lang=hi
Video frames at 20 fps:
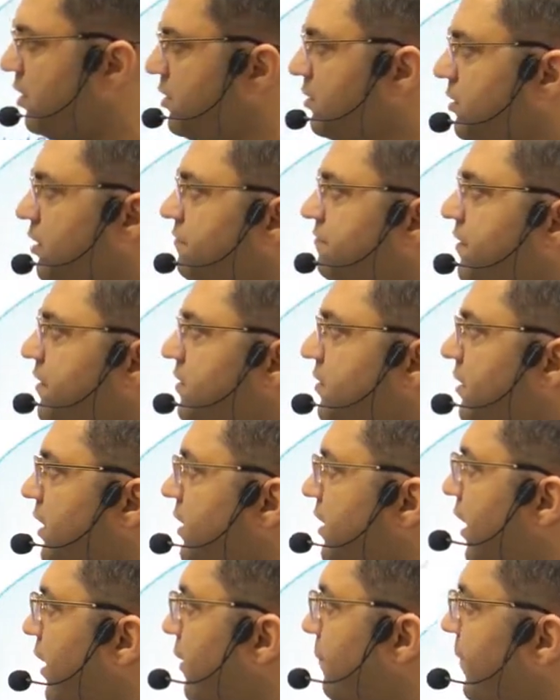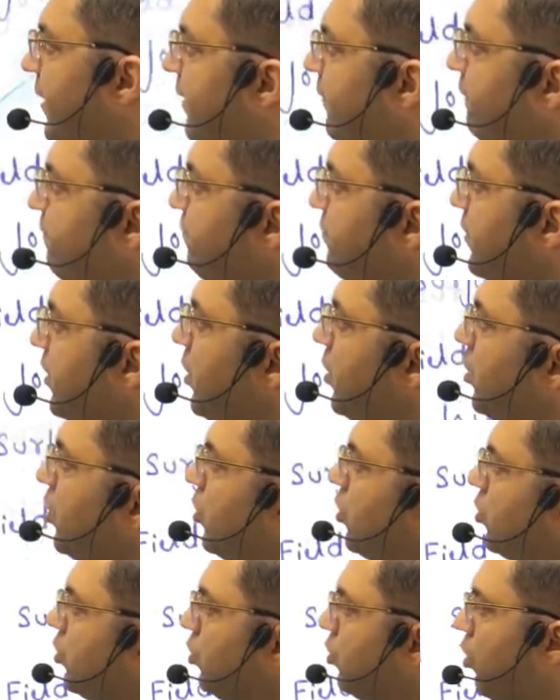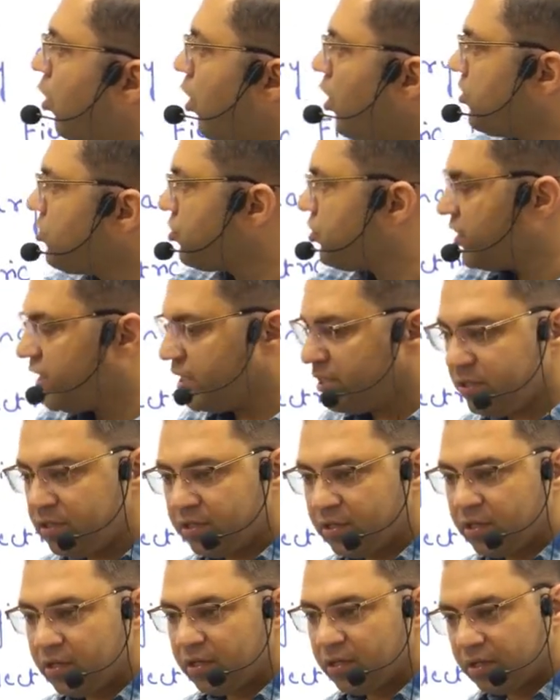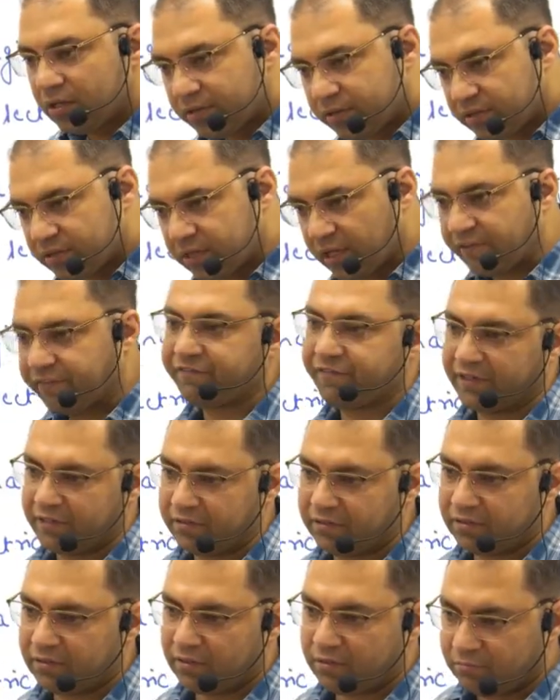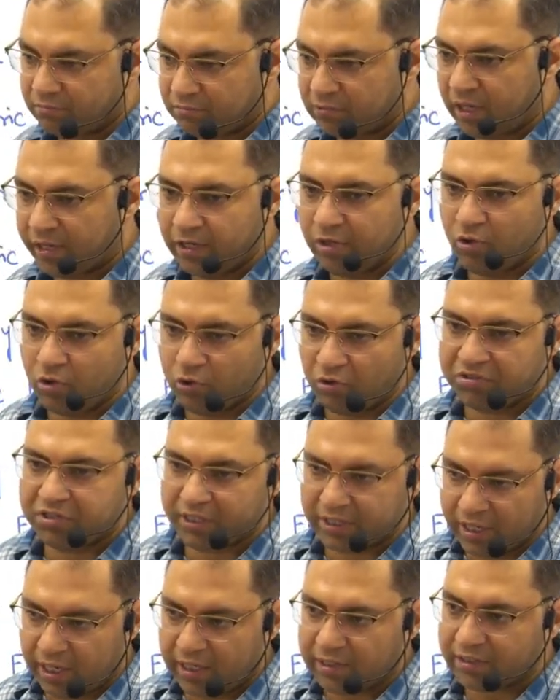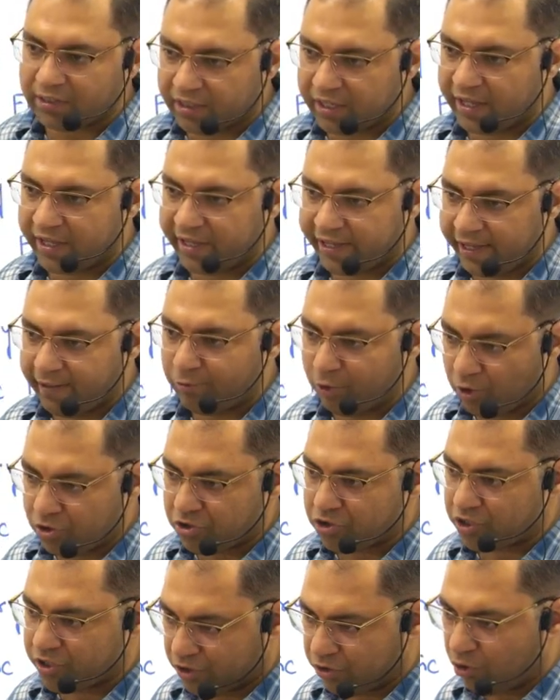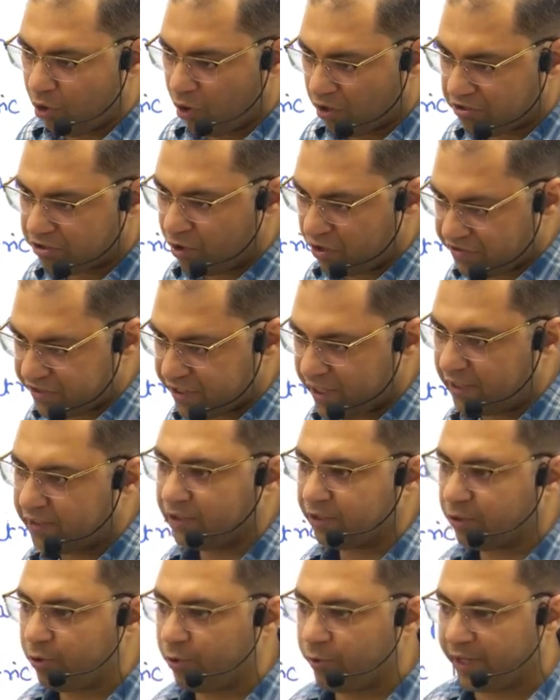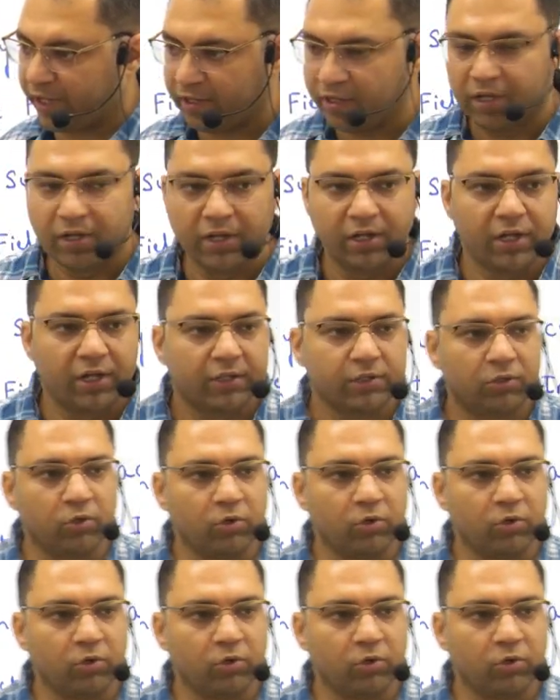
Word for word: सरफेस का नाम है गौशियन सरफेस ताकि लोग उसे याद रखेंगे अब गौशियन गौस गौस याद रखोगे तो